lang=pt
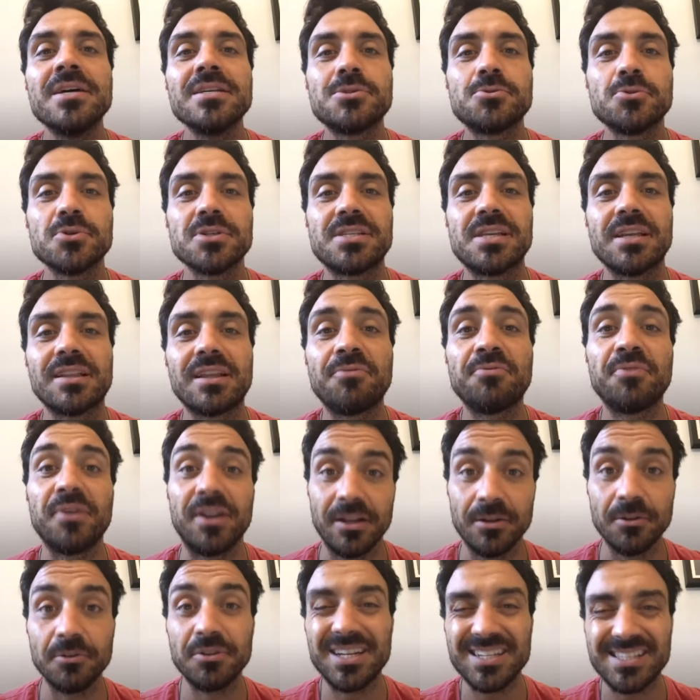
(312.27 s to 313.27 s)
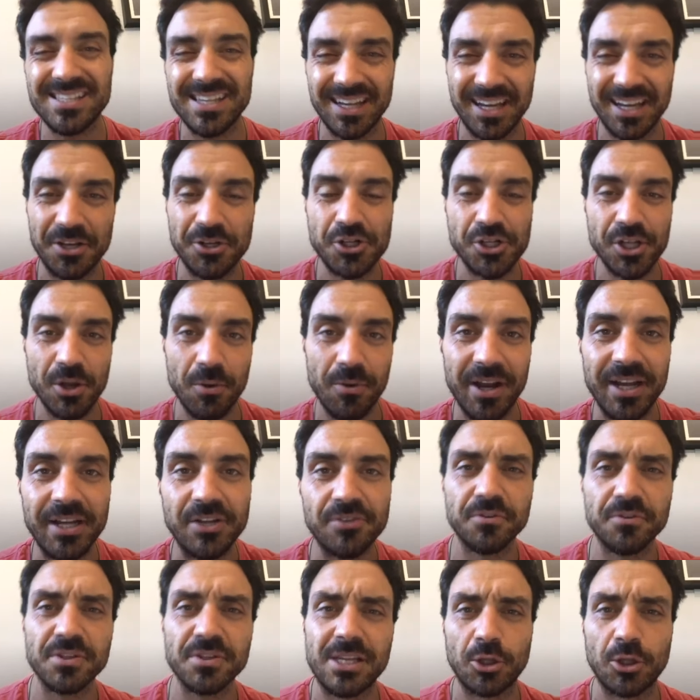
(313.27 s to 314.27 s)
se você está falando dessa questão aí de
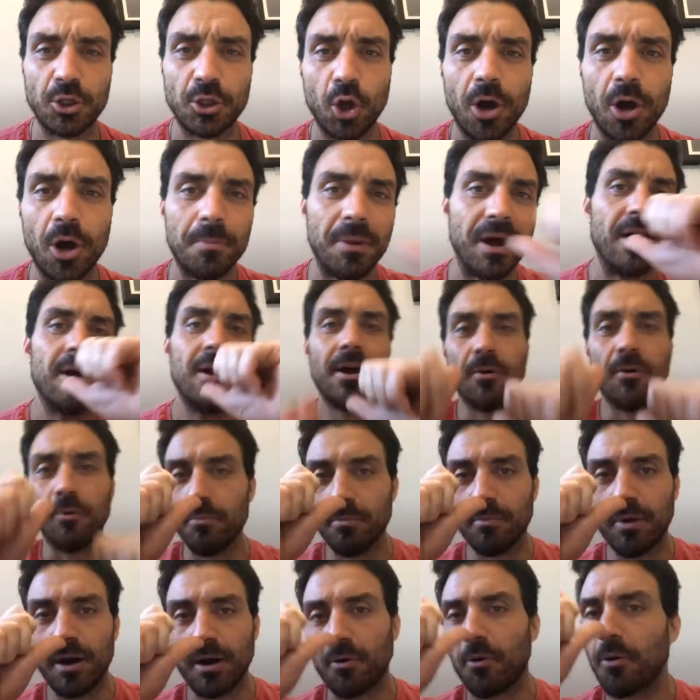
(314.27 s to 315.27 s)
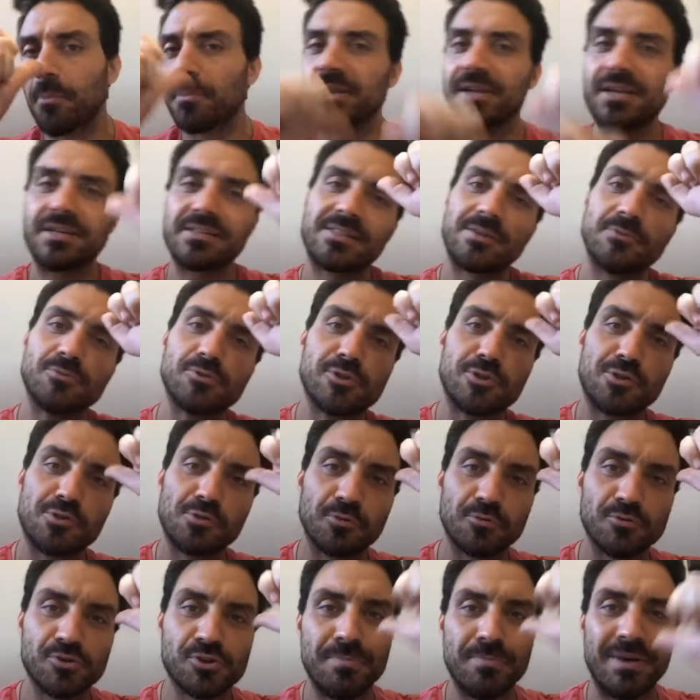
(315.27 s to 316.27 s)
você toma uma combinação de
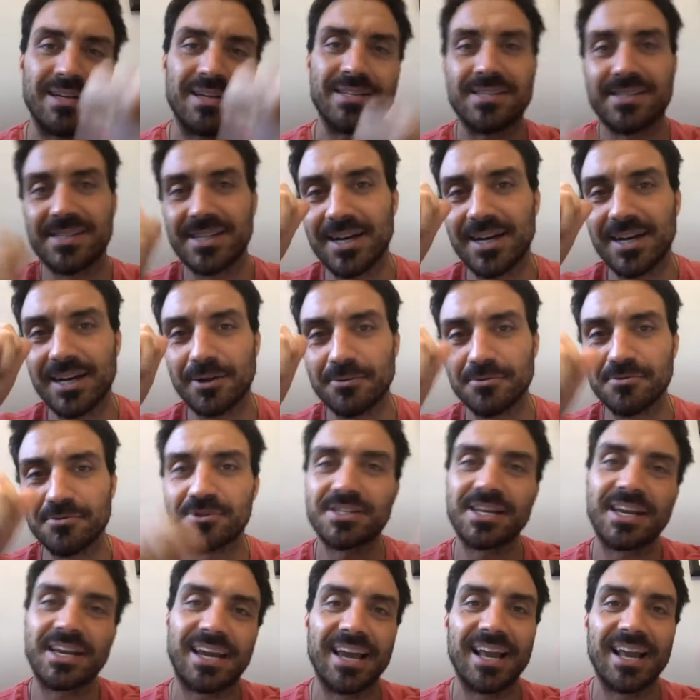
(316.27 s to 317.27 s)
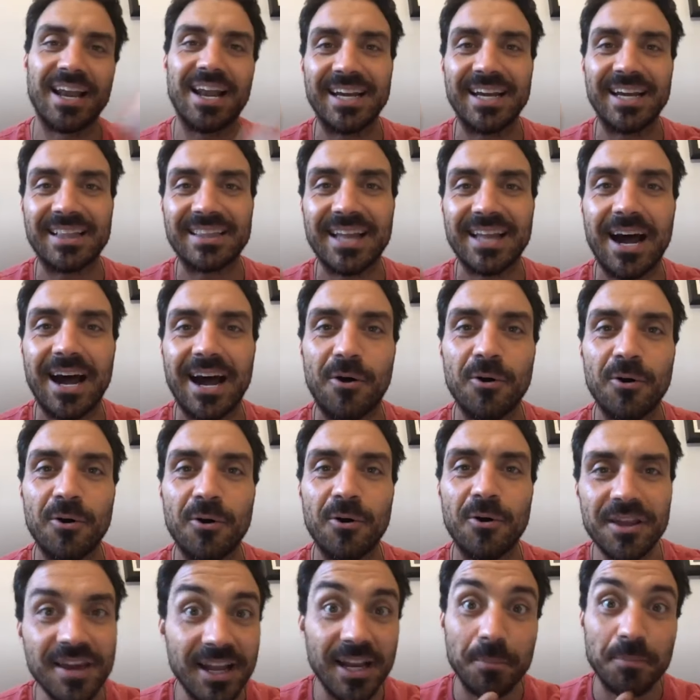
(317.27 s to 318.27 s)
suco de maçã com não sei o que lá e tal,
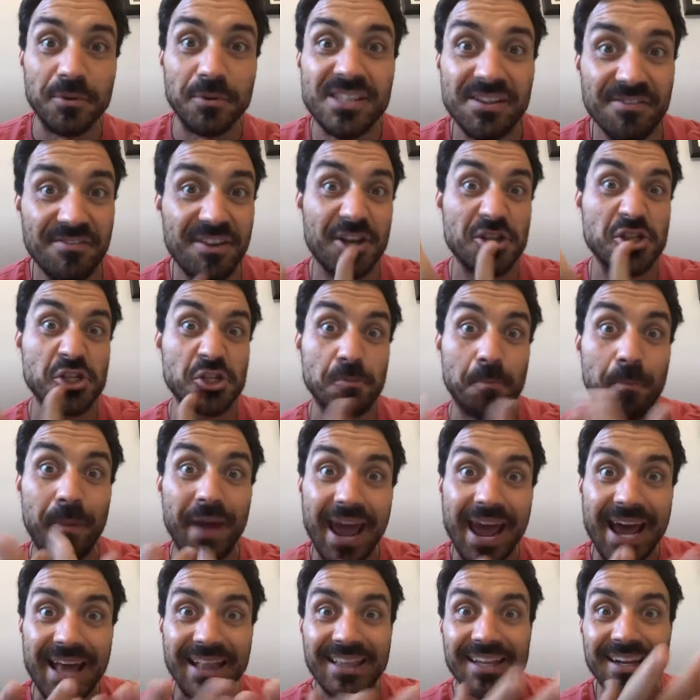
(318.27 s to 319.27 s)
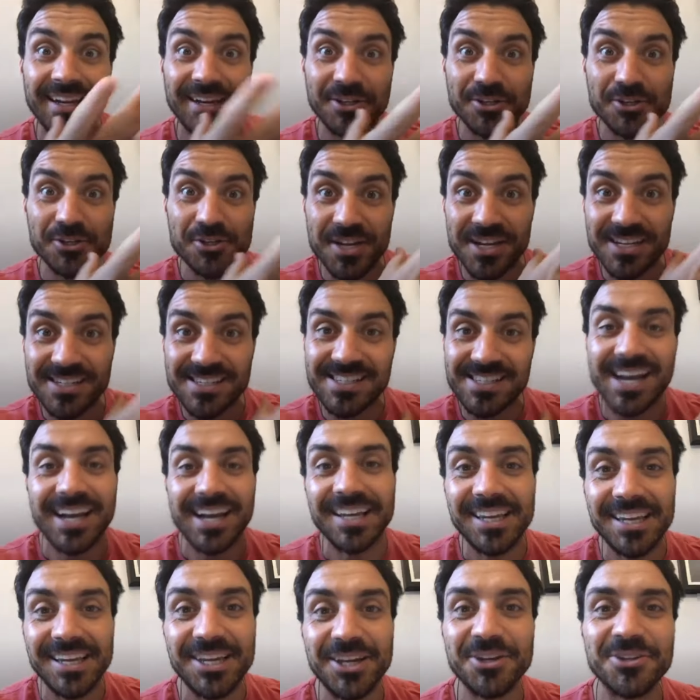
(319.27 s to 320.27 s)
e aí depois você vê as pedras, né,
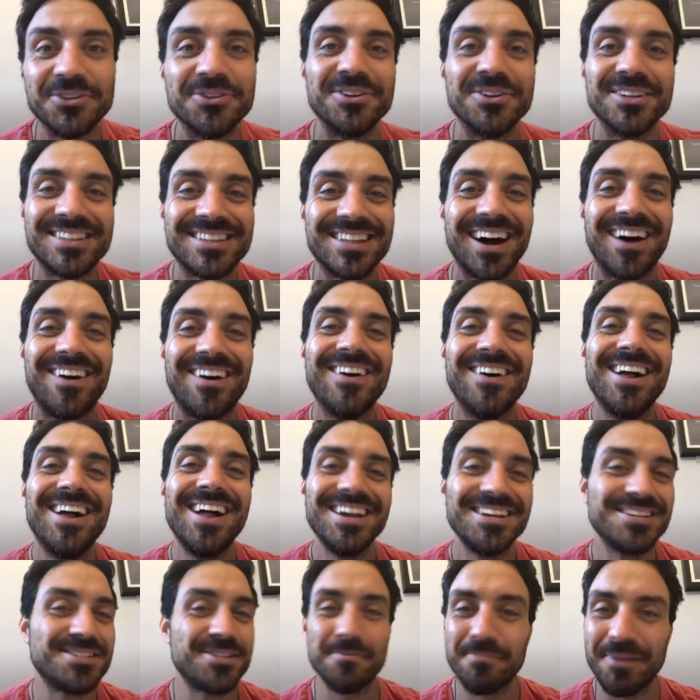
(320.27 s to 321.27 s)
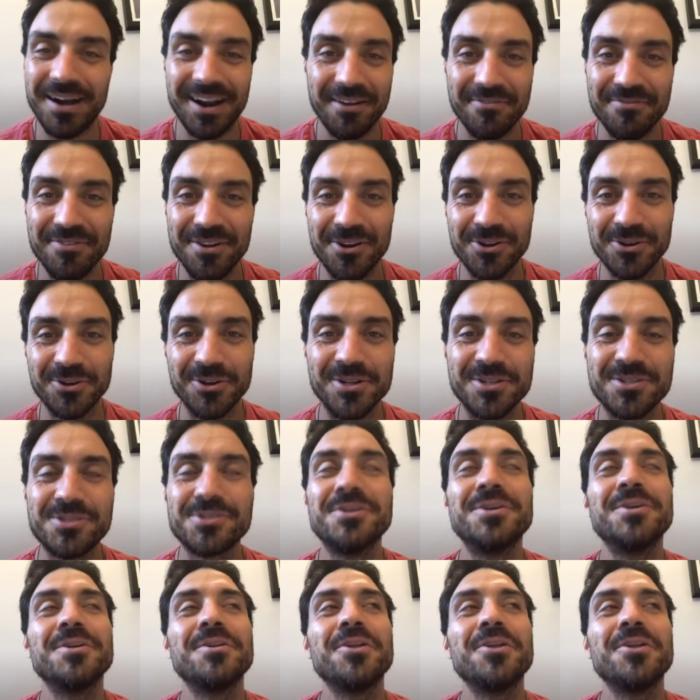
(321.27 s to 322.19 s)
saindo e tal, isso é maravilhoso.